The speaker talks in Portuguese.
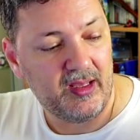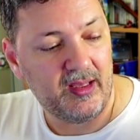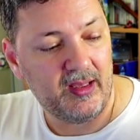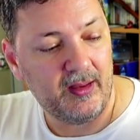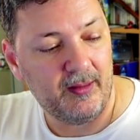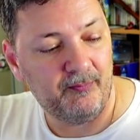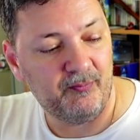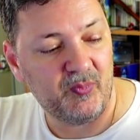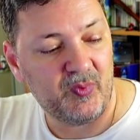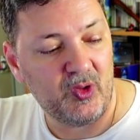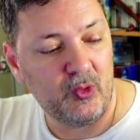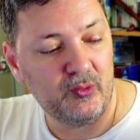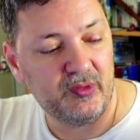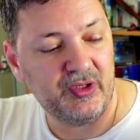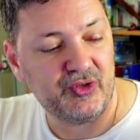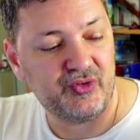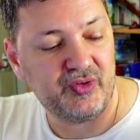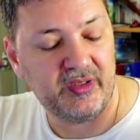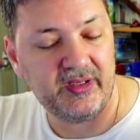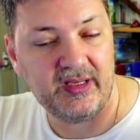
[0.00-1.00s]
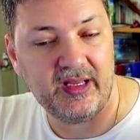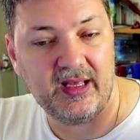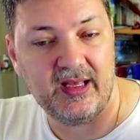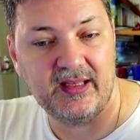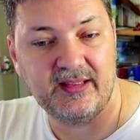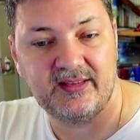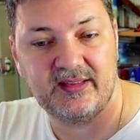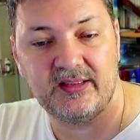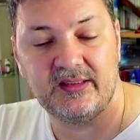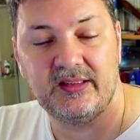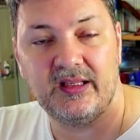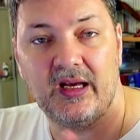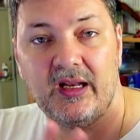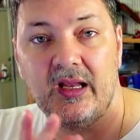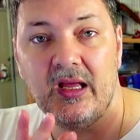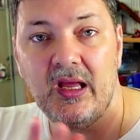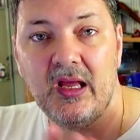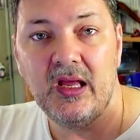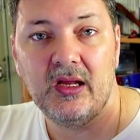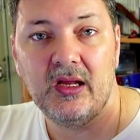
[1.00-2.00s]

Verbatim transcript: eh, eu deixaria assentar.